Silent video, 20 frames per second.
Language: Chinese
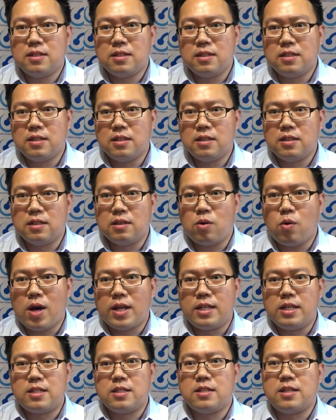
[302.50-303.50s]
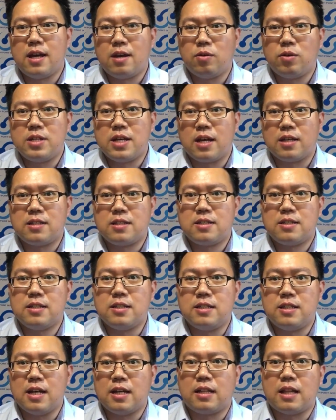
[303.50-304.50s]
次话题之前，我想
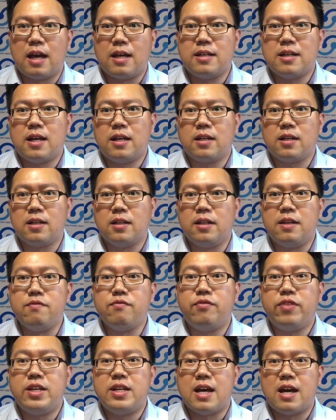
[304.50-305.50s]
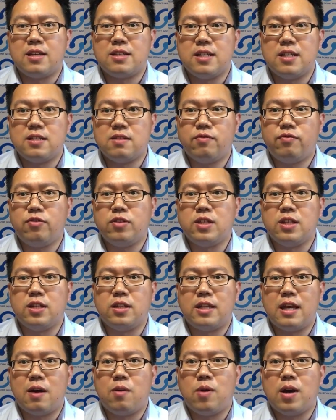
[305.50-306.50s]
试一下打一下那个林飞扬先生父亲
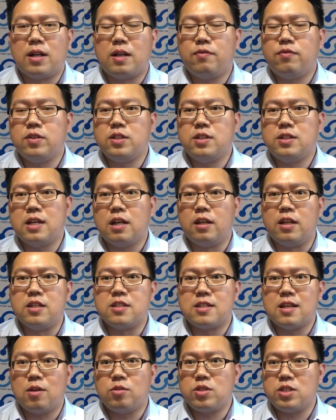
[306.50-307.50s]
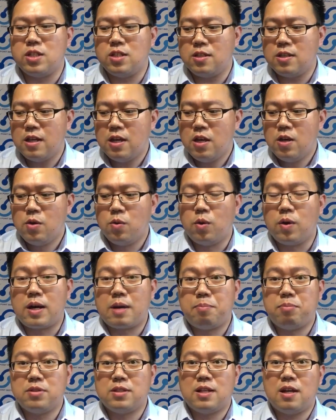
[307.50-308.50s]
的电话，他父亲叫林少卿，我
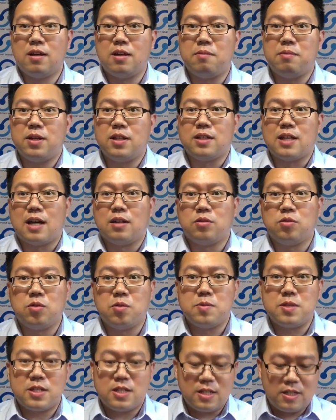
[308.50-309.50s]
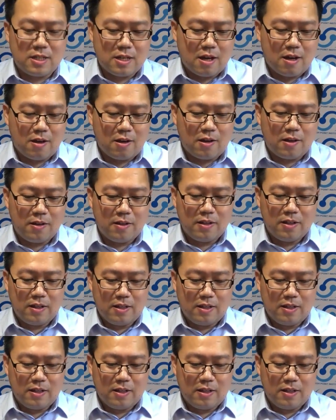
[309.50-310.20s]
不知道能不能打通，我们试一下啊。